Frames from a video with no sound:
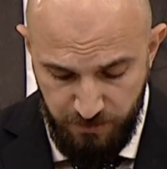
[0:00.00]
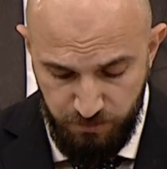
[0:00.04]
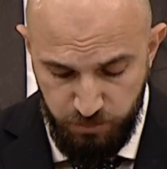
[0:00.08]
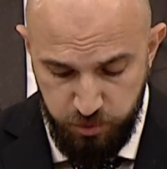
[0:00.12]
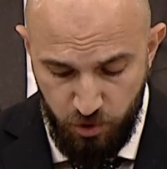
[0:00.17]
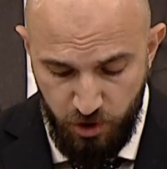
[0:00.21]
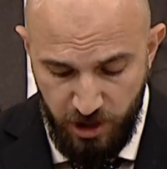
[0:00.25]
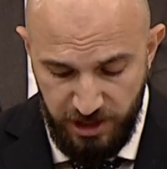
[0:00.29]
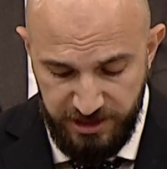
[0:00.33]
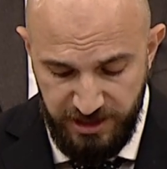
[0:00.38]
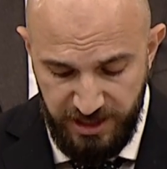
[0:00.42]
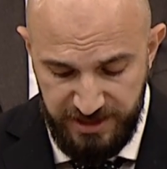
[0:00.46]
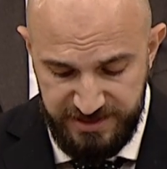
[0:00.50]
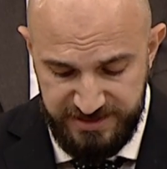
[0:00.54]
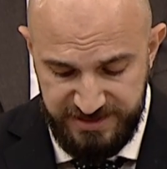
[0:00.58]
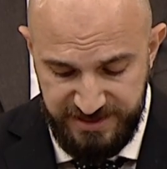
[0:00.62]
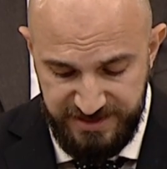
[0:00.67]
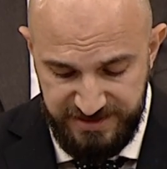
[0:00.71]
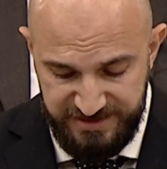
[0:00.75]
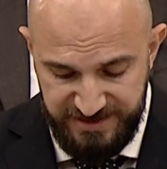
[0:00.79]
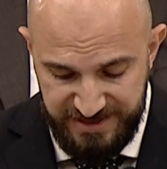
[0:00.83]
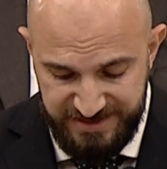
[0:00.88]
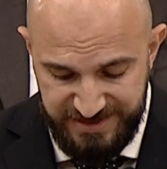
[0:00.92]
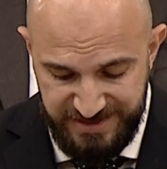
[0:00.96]
Bu kadar
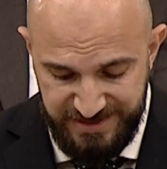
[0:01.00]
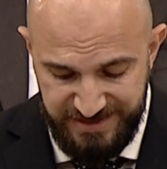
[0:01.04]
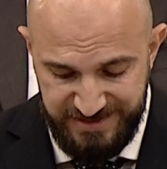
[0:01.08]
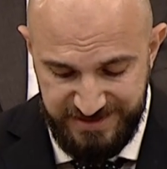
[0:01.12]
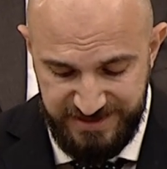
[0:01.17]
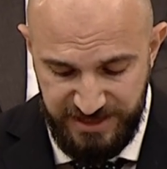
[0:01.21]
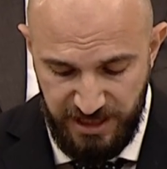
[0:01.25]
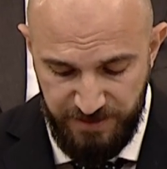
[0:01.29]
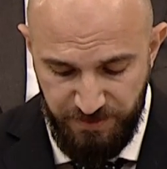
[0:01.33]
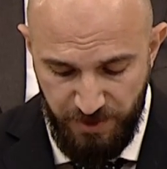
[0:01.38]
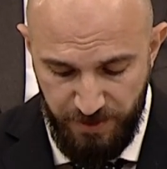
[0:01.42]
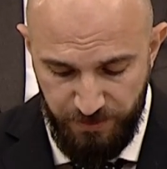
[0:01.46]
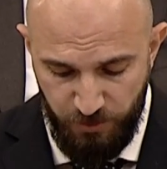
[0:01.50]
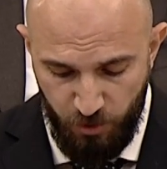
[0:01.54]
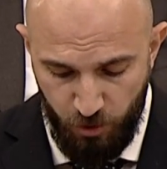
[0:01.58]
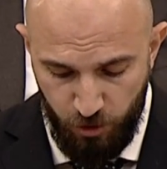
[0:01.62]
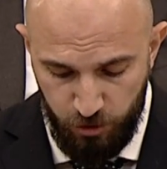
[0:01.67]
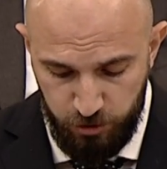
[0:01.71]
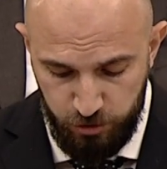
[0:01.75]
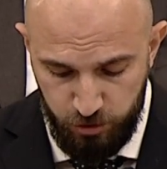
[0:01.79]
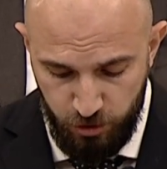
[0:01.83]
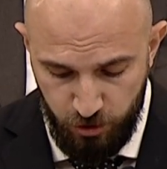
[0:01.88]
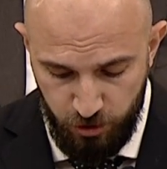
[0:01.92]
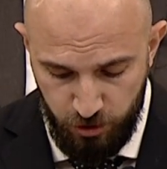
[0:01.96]
stresin sebep
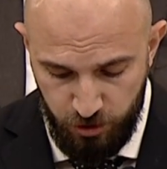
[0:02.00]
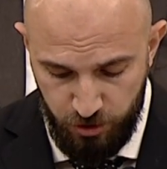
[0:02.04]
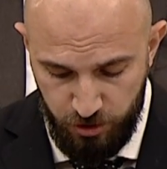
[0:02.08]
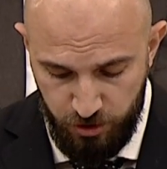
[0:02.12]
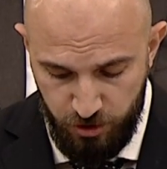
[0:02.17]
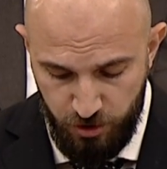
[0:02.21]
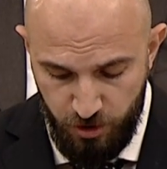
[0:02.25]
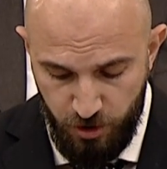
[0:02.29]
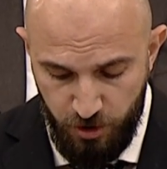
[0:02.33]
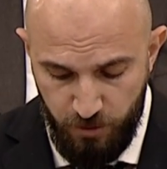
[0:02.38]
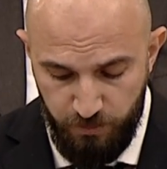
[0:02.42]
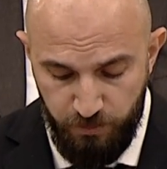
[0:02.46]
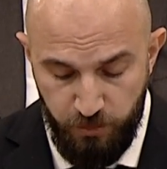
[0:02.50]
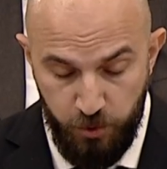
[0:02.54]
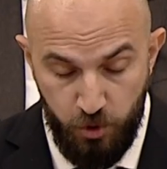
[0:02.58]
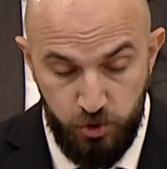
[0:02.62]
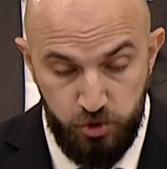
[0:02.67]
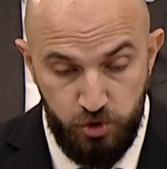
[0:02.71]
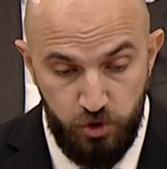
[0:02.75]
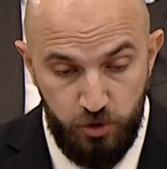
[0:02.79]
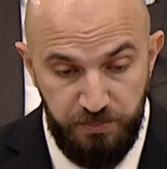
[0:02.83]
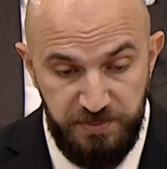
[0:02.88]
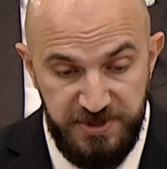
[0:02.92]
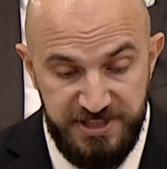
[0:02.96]
olduğu
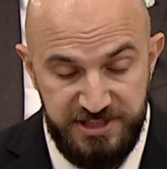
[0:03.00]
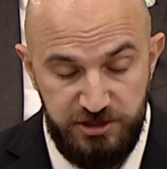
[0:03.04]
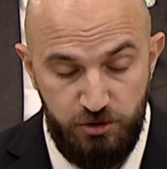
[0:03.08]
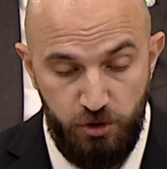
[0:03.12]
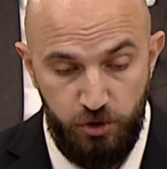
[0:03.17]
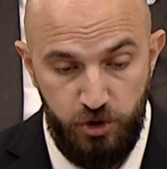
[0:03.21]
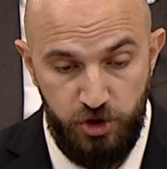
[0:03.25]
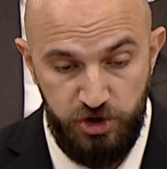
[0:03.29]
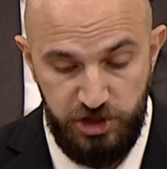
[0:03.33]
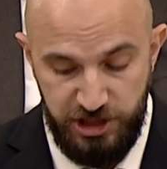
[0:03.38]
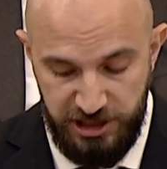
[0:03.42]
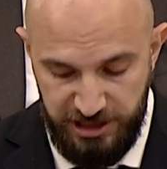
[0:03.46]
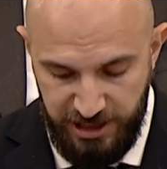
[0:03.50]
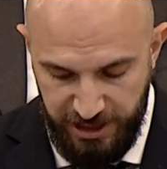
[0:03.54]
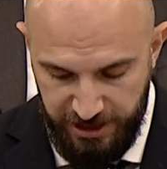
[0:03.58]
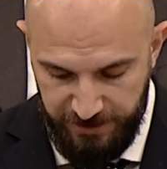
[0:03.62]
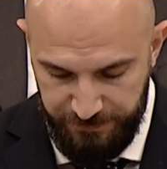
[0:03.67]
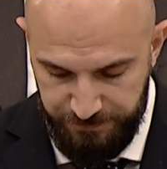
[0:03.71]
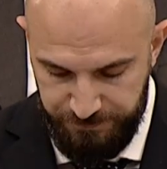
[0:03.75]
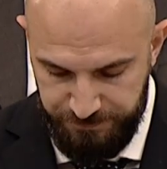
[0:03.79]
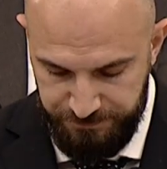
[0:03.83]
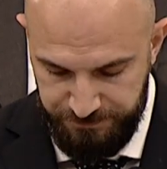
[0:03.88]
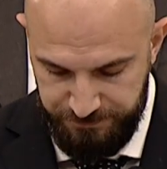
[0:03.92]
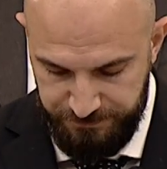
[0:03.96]
bozuk psikolojiyle
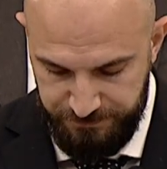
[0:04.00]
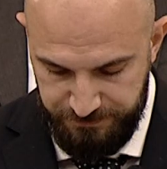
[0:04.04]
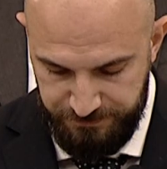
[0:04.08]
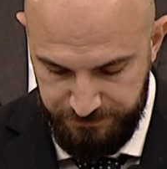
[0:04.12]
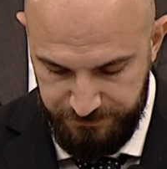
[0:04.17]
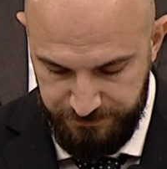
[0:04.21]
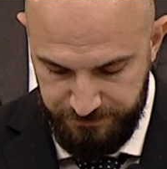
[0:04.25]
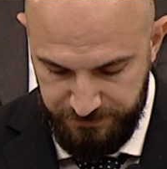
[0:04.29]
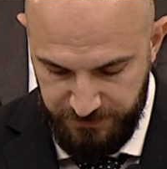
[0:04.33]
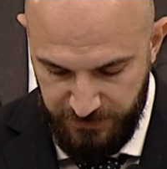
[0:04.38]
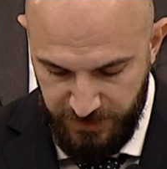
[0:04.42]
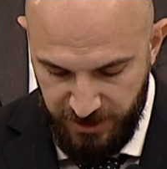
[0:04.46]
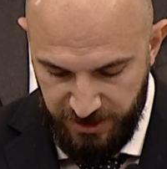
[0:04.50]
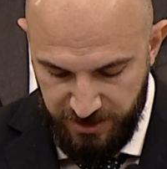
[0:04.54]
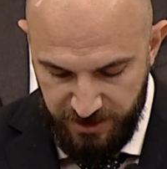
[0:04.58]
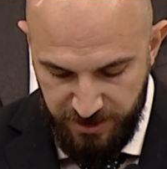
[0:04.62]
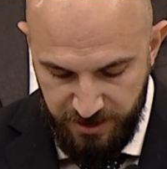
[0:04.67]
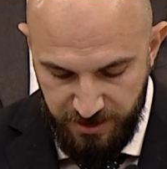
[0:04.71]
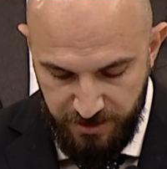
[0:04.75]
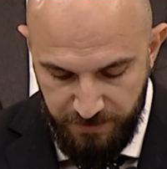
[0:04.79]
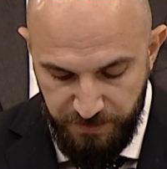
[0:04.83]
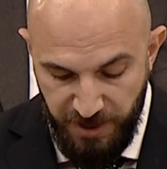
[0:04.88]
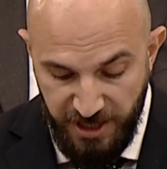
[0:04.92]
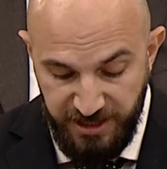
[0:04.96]

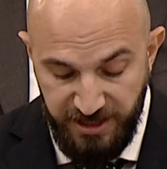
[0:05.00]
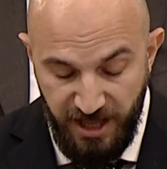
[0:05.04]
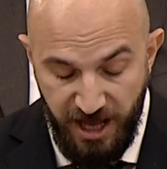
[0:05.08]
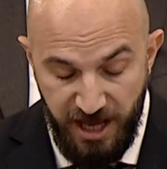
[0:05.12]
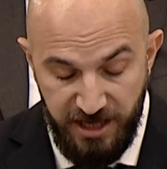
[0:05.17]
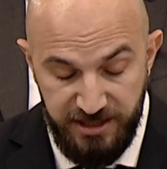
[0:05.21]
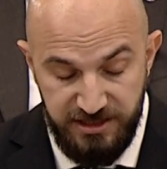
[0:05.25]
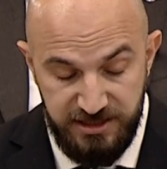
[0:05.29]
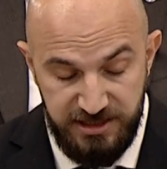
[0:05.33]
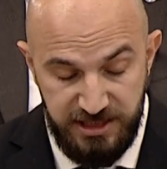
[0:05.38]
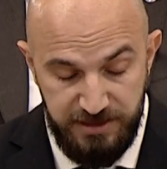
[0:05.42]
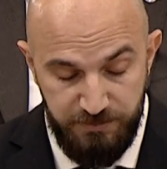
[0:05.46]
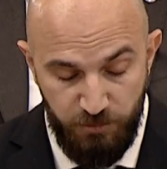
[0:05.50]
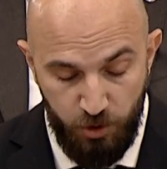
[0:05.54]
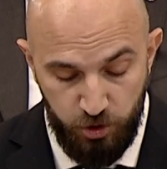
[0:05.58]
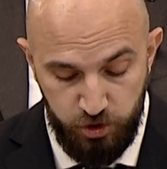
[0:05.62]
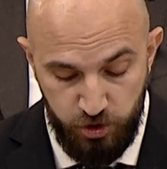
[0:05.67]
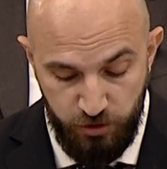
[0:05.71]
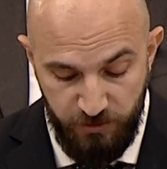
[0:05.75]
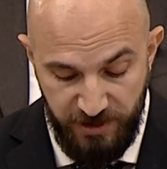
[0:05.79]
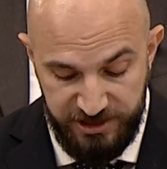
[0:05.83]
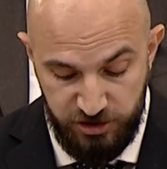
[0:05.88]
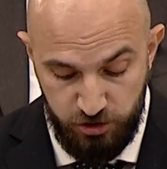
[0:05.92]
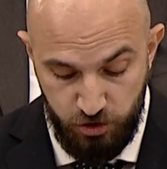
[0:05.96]
ben hangi
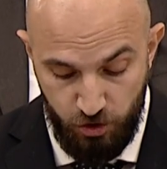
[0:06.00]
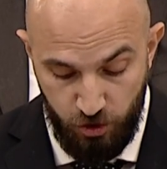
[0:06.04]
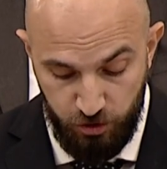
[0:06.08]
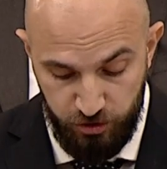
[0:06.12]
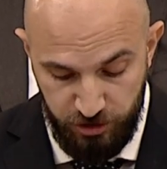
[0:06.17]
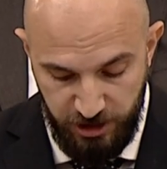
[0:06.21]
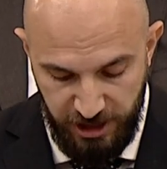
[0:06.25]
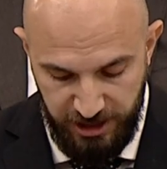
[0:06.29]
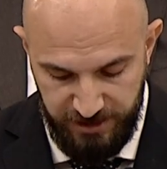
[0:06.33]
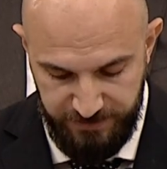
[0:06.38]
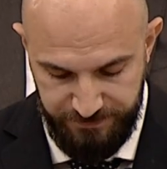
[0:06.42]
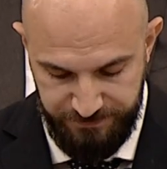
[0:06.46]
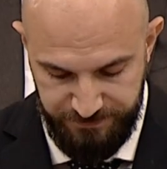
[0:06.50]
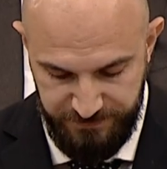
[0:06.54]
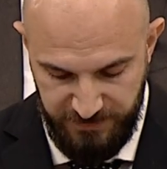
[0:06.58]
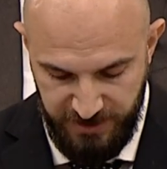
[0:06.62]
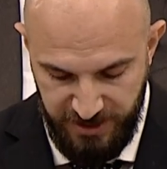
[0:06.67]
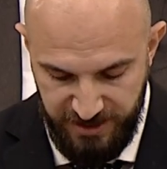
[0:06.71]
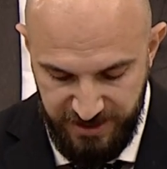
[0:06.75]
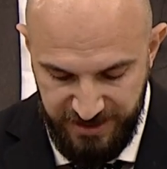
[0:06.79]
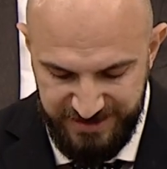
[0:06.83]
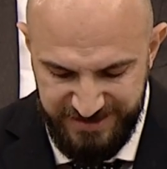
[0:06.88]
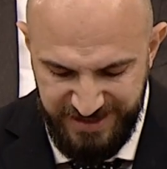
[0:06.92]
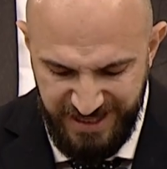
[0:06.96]
motivasyonla,
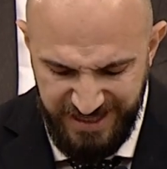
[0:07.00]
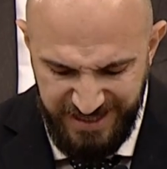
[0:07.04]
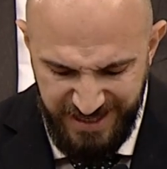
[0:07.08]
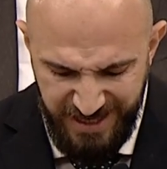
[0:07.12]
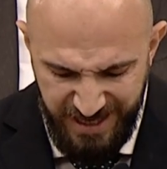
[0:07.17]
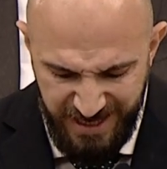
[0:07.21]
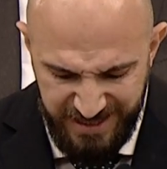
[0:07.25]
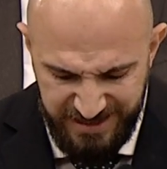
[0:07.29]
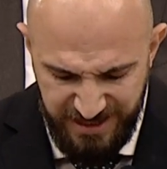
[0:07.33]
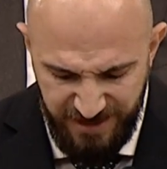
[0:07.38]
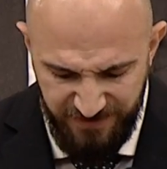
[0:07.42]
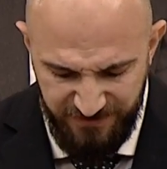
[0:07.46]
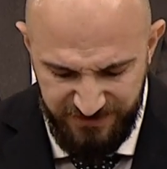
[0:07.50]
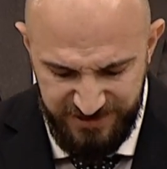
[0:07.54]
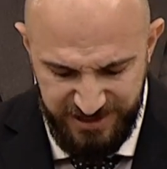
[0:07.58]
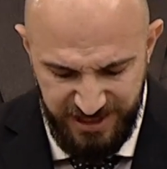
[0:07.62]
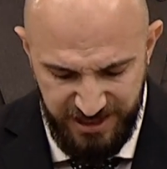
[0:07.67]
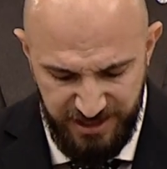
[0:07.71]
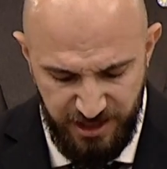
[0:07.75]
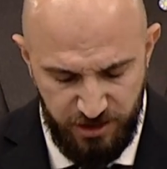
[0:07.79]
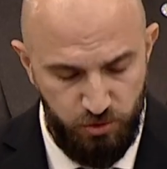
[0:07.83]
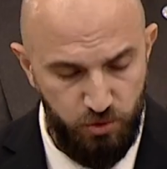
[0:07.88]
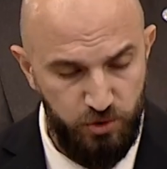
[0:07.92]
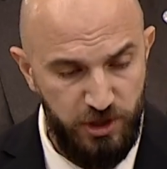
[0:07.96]
neyi
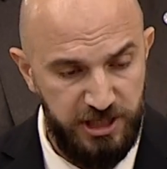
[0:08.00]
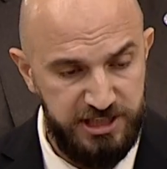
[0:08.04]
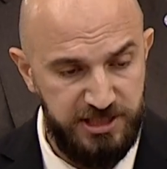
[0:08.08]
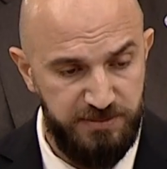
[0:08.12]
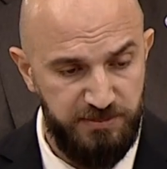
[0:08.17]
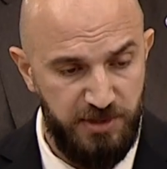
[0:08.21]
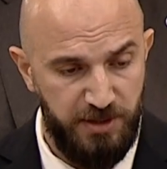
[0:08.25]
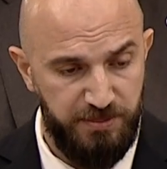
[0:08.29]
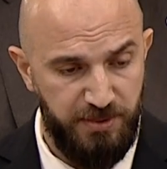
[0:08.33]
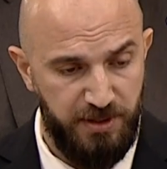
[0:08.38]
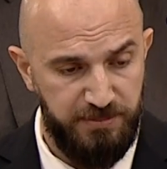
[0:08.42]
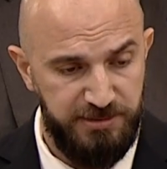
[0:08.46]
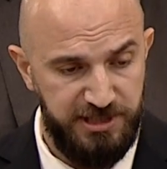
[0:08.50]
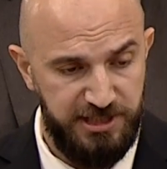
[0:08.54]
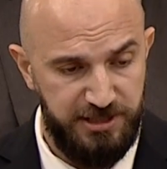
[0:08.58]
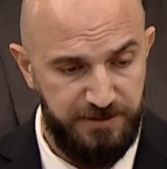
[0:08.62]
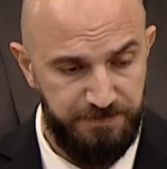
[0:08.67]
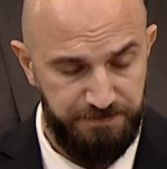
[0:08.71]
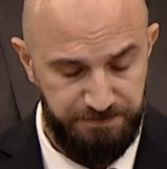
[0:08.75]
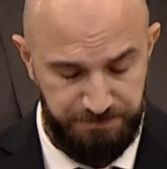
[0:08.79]
hedefleyerek üretim yapabilirim?